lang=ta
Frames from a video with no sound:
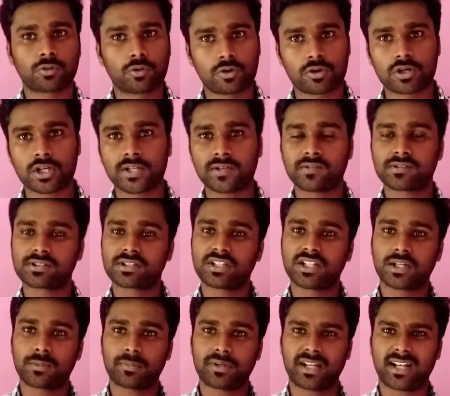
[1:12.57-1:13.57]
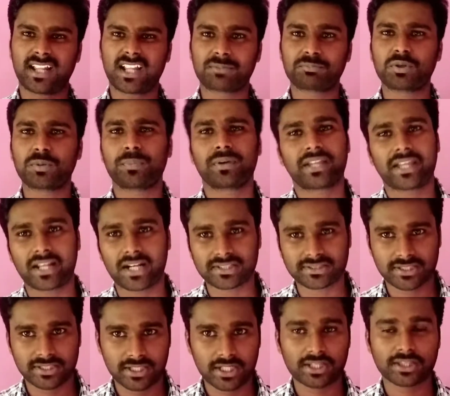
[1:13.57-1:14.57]
ஸோ கொரோனா வந்துட்டு நம்ம எல்லாருமே இப்போ
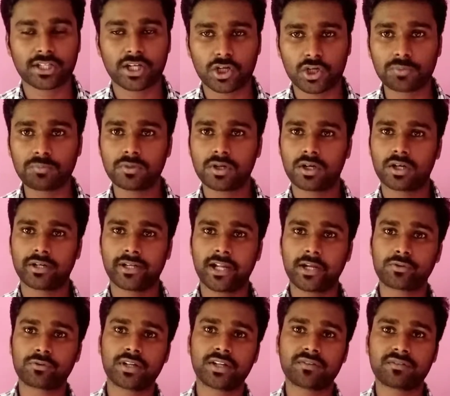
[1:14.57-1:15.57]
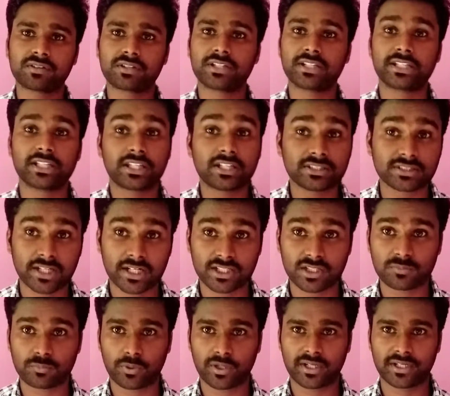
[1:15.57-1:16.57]
கேர்லெஸ்ஸாக இருந்தாலும் டே டு டே வந்துட்டு இன்க்ரீஸ்
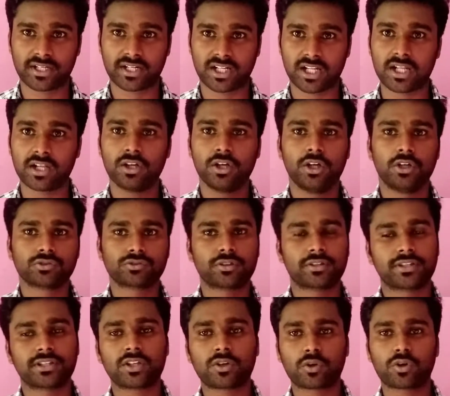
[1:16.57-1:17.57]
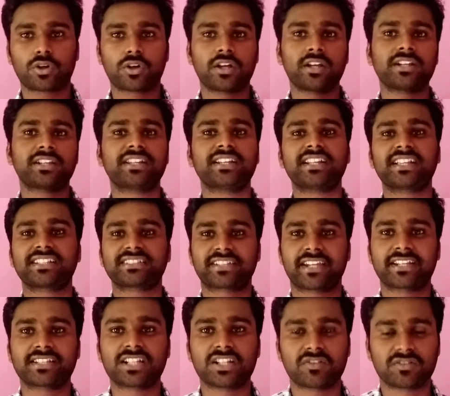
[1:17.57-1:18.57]
ஆகிட்டு தான் போய்கிட்டு இருக்கு ஸோ இந்த கொரோனா இன்றைக்கி
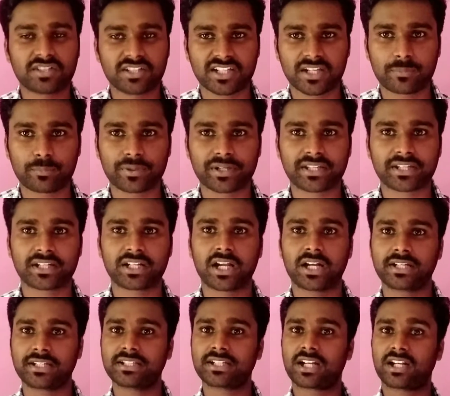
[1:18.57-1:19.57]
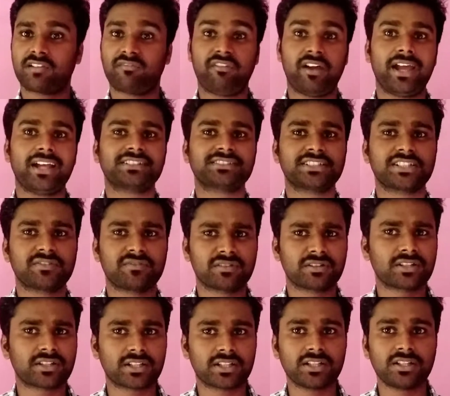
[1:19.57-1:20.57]
ஸ்டேஜில் வந்துட்டு எப்படி இருக்கு அண்ட் இதுக்கான வேக்சினை
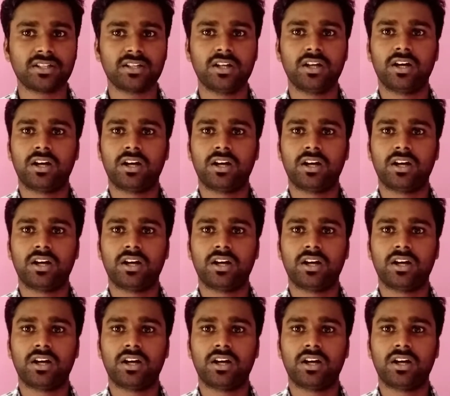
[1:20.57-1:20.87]
வந்துட்டு